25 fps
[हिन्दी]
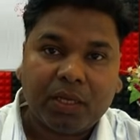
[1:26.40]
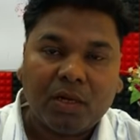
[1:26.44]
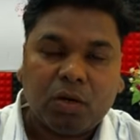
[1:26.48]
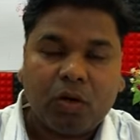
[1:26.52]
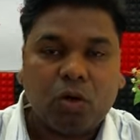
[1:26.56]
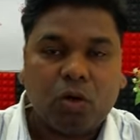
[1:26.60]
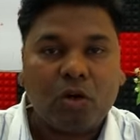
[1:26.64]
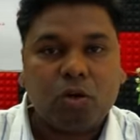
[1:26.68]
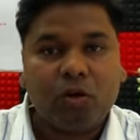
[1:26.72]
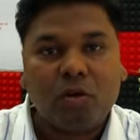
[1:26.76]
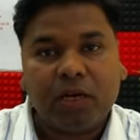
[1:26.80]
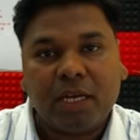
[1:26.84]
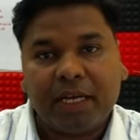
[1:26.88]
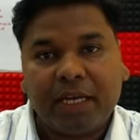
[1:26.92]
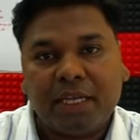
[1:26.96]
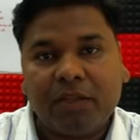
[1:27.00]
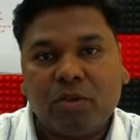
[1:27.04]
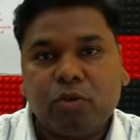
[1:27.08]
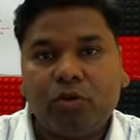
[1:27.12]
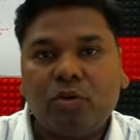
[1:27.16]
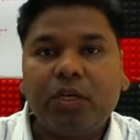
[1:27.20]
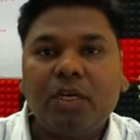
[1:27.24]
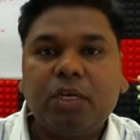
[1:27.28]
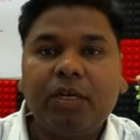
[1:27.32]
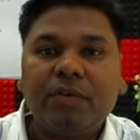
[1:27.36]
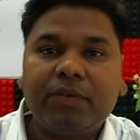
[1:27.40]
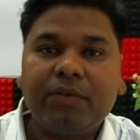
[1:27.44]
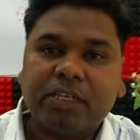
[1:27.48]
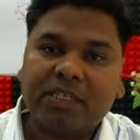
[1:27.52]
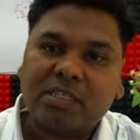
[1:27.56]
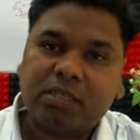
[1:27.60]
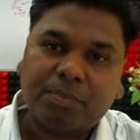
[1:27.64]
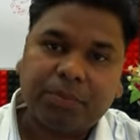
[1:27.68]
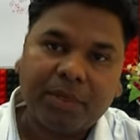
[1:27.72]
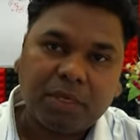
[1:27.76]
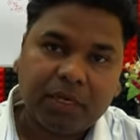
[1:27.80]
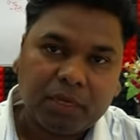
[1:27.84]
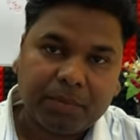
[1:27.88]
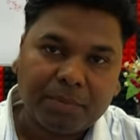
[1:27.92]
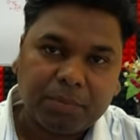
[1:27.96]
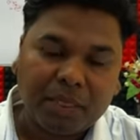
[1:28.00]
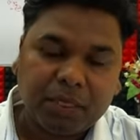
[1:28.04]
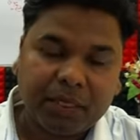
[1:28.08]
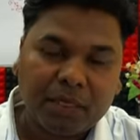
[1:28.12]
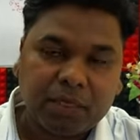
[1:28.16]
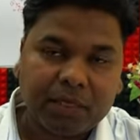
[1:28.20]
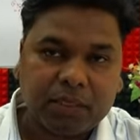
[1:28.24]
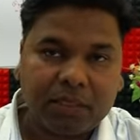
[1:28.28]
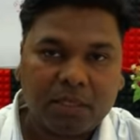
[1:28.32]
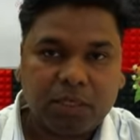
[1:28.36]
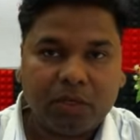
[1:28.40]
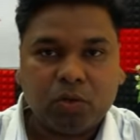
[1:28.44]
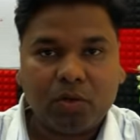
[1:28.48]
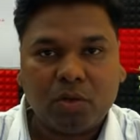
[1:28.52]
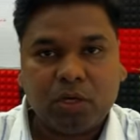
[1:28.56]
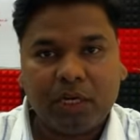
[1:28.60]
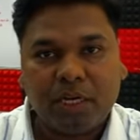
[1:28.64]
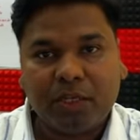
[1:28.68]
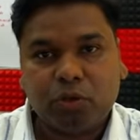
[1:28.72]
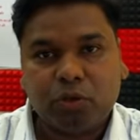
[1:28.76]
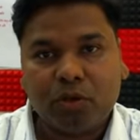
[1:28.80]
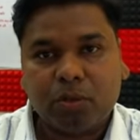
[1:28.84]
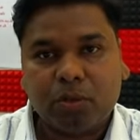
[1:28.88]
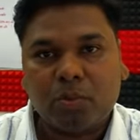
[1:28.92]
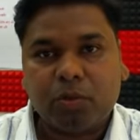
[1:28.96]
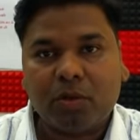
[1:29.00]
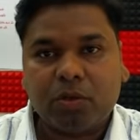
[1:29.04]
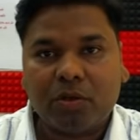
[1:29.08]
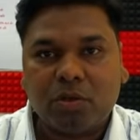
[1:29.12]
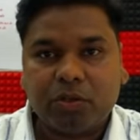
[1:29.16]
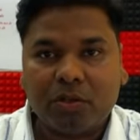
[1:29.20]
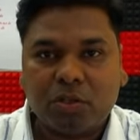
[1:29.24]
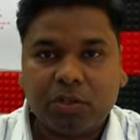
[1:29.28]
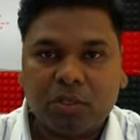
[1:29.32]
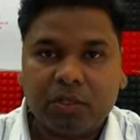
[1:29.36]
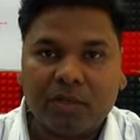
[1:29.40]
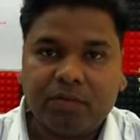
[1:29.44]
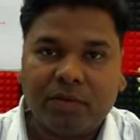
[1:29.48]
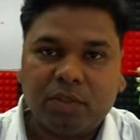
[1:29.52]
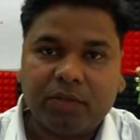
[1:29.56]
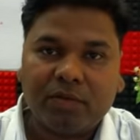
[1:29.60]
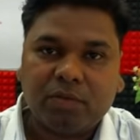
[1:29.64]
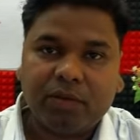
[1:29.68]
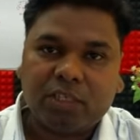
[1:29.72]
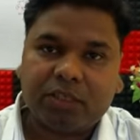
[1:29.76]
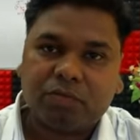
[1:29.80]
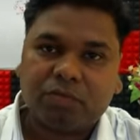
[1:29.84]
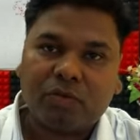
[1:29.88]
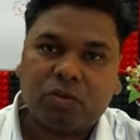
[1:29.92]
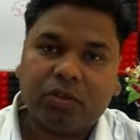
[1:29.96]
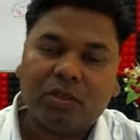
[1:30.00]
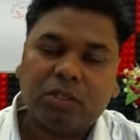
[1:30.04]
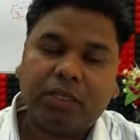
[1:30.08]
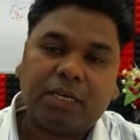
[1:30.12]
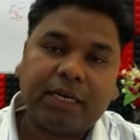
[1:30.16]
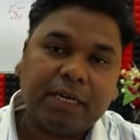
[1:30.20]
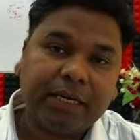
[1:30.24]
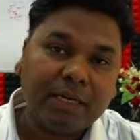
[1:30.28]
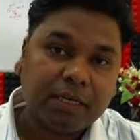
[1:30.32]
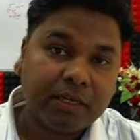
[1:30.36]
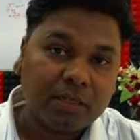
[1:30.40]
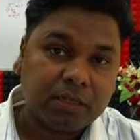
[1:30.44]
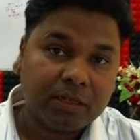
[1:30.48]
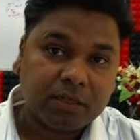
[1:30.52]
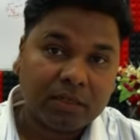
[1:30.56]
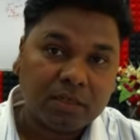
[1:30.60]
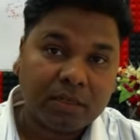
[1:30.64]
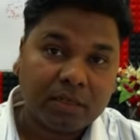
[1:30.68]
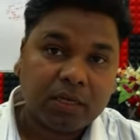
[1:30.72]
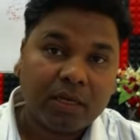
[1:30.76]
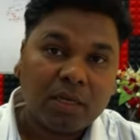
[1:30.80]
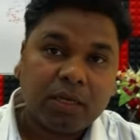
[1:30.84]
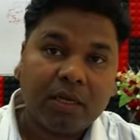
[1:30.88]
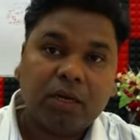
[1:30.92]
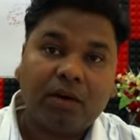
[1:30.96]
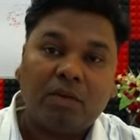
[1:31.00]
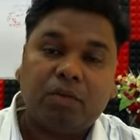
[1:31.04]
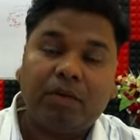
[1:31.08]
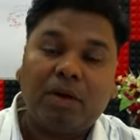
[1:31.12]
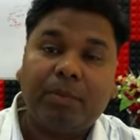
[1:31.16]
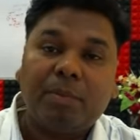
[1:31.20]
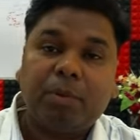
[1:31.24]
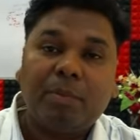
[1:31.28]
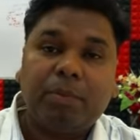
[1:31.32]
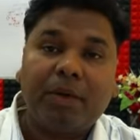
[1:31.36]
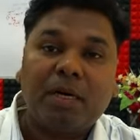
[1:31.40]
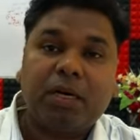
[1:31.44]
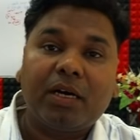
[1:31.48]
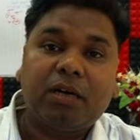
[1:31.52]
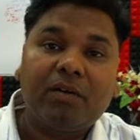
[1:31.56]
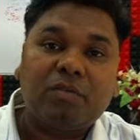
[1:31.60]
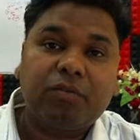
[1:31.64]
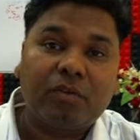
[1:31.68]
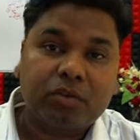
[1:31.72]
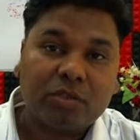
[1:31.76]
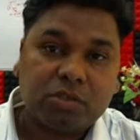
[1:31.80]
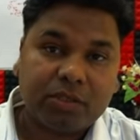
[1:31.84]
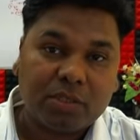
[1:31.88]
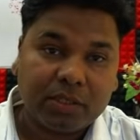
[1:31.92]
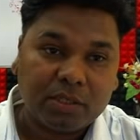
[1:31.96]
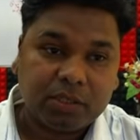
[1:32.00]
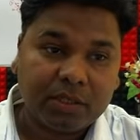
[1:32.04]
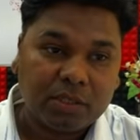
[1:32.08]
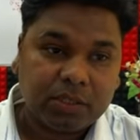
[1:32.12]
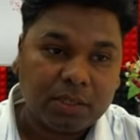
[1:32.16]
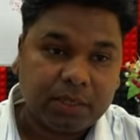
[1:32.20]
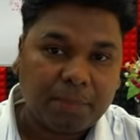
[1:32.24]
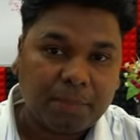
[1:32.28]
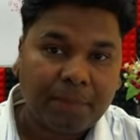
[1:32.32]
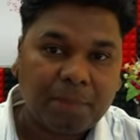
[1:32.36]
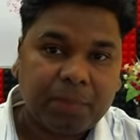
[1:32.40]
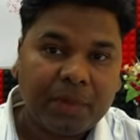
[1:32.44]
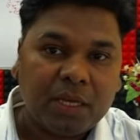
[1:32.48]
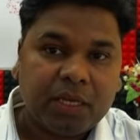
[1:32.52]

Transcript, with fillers: और ऑनलाइन तो ये वैसे भी काम नहीं करता है ऑनलाइन तो आपको कृतिदेव देवलेस फॉन्ट दिखाई नहीं देते वहाँ पर मंगल फॉन्ट्स दिखते हैं